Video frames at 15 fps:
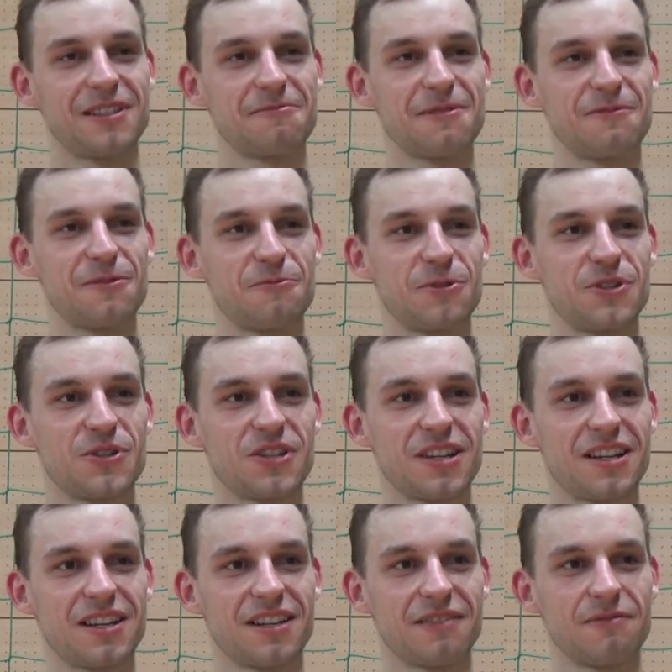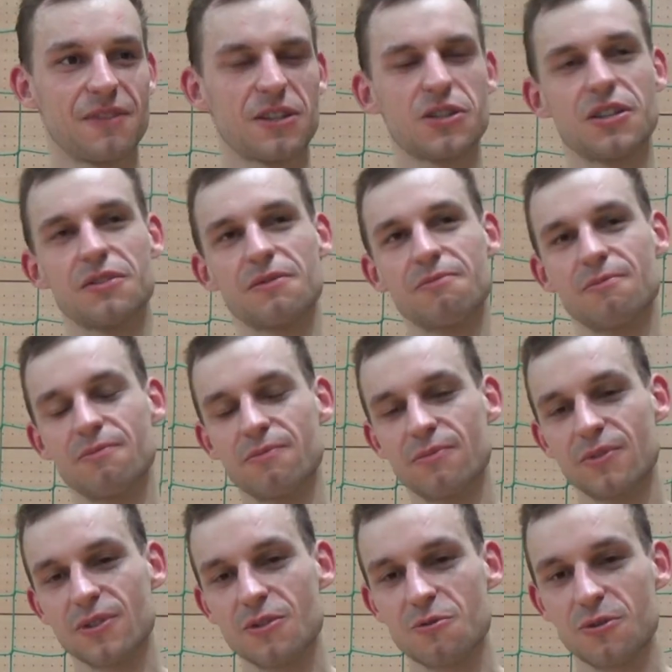na pewno myślę, że... Znaczy
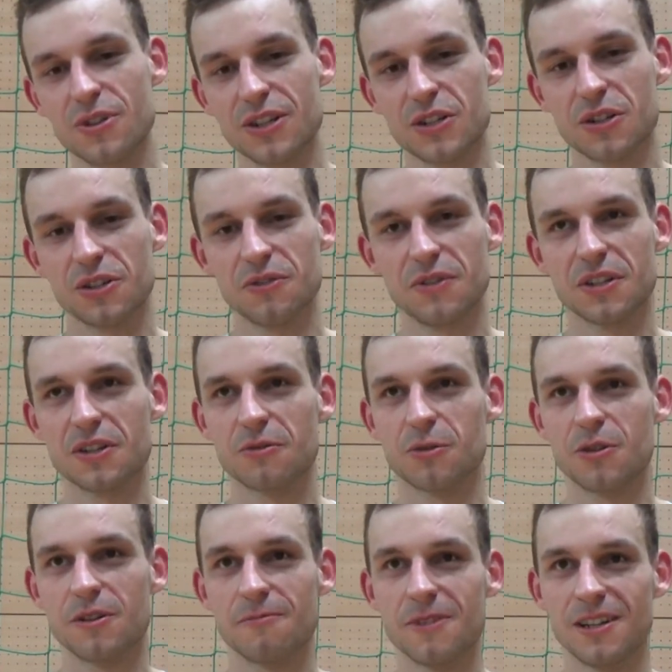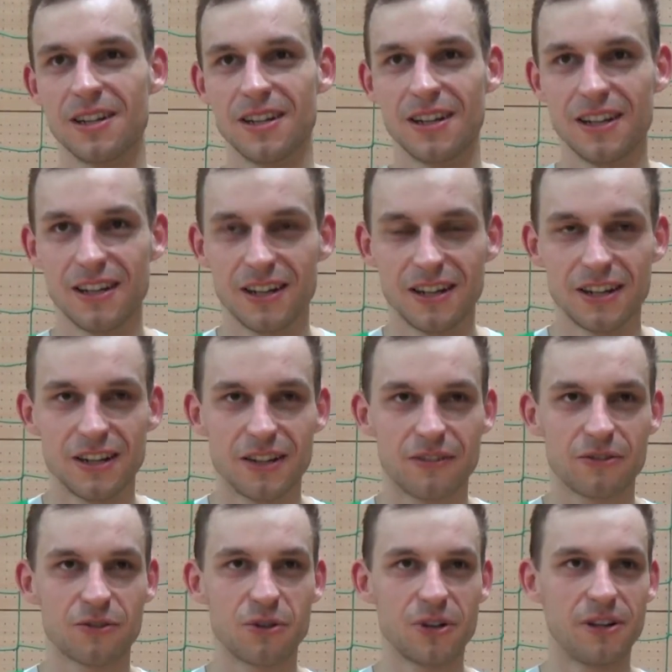ogólnie środowisko, w którym,
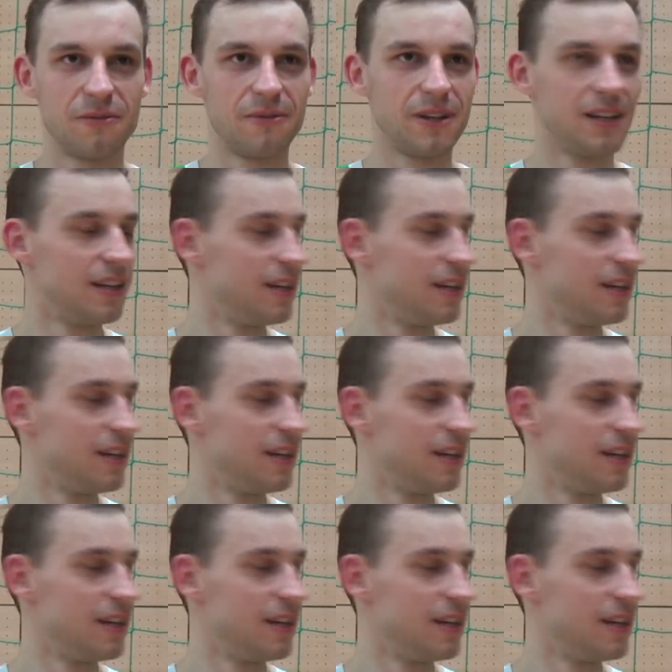w którym